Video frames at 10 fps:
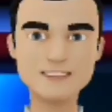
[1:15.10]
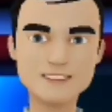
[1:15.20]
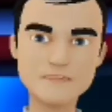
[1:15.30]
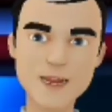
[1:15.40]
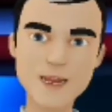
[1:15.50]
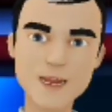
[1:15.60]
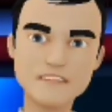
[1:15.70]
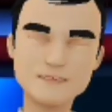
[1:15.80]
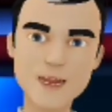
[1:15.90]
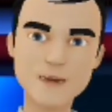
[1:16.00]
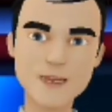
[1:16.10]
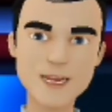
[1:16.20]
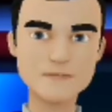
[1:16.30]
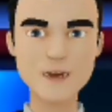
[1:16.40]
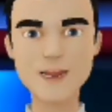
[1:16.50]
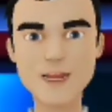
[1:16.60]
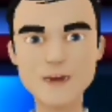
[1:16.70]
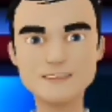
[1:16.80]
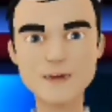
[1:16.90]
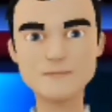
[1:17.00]
কোচ জন ফ্যান্ডো যে কোন
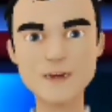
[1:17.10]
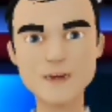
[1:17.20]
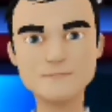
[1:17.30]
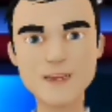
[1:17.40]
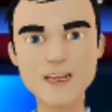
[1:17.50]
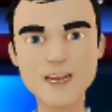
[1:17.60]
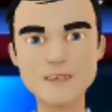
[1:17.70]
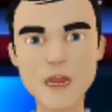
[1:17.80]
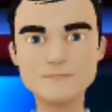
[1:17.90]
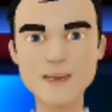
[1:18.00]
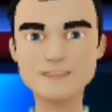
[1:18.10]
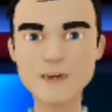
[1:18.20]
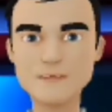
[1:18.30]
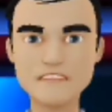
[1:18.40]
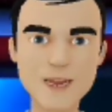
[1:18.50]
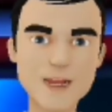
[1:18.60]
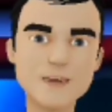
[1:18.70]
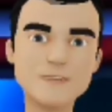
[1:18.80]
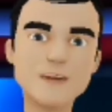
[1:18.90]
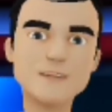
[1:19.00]
কোন প্লেয়ারকে খেলাবে আর কোন কোন প্লেয়ারকে
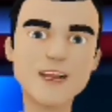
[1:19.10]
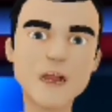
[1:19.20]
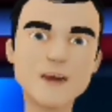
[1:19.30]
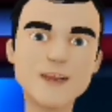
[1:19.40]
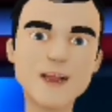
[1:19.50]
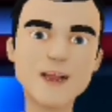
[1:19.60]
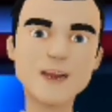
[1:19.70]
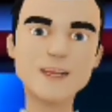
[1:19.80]
খেলাবে না তাই